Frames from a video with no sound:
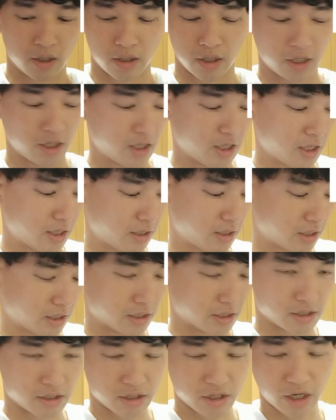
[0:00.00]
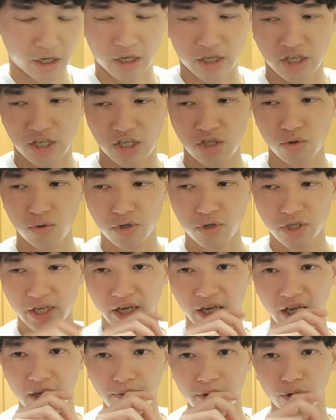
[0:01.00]
でだから試乗した
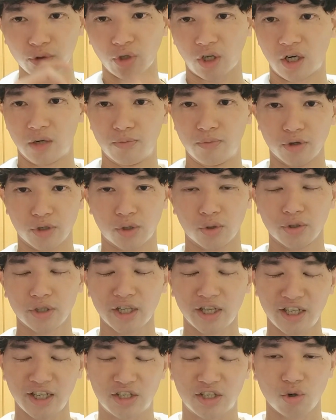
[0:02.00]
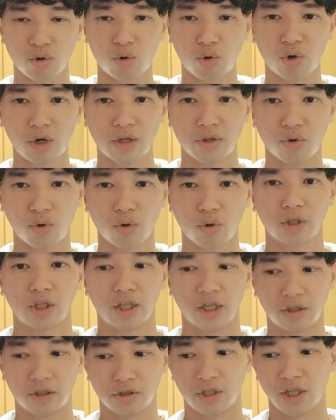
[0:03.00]
レビューとかもそんなに情報が残って
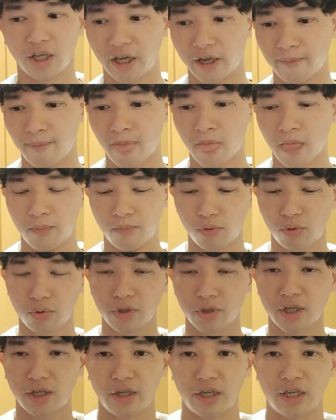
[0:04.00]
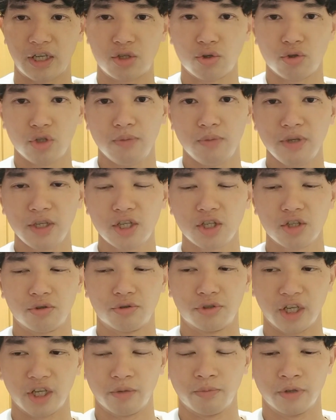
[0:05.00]
なくて僕の中では非常に未知の
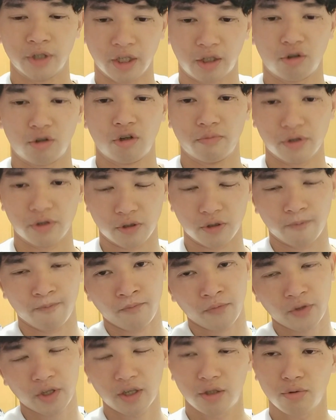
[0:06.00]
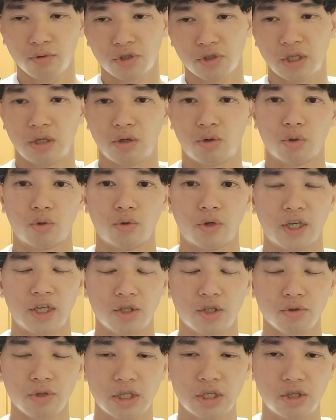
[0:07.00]
フレームになっておりますただ一つ言えることは非
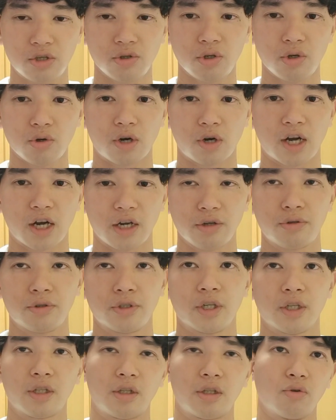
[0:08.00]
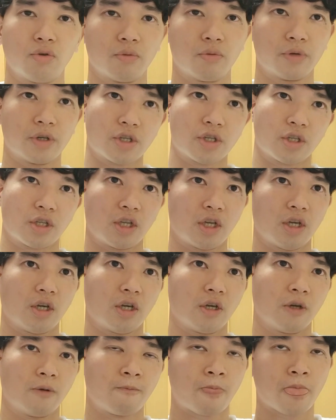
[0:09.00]
常に重量が軽くなっておりまし
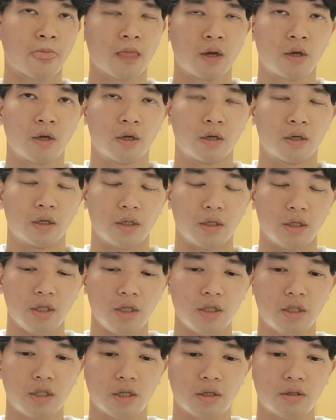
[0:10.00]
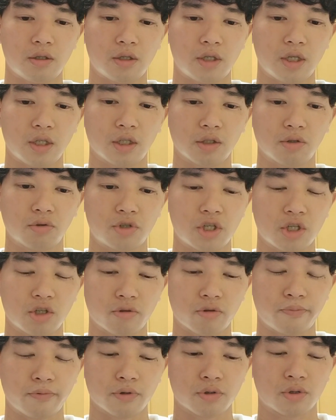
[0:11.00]
て
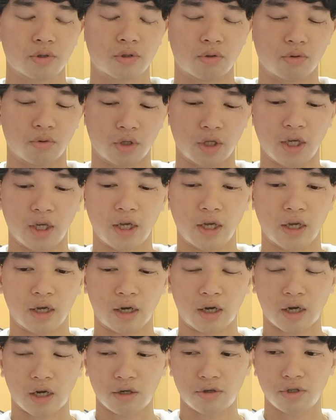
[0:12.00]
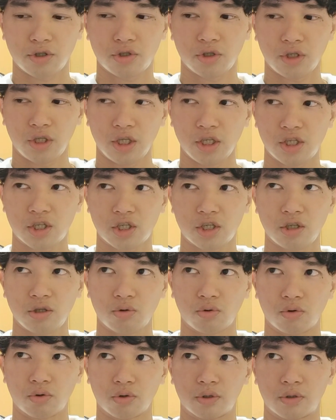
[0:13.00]
インテグレーテッドシートポストで確率に1
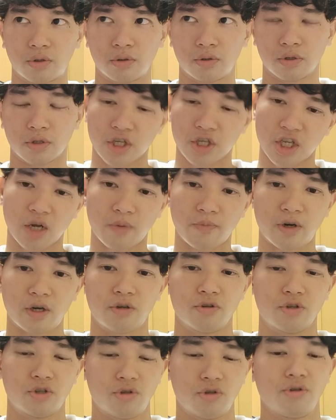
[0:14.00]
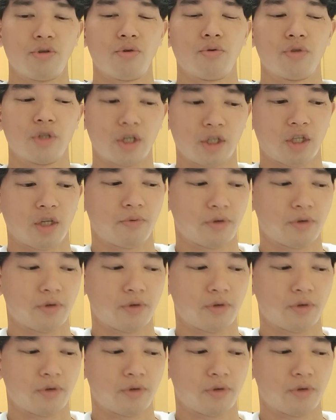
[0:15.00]
キロを下回る重量になって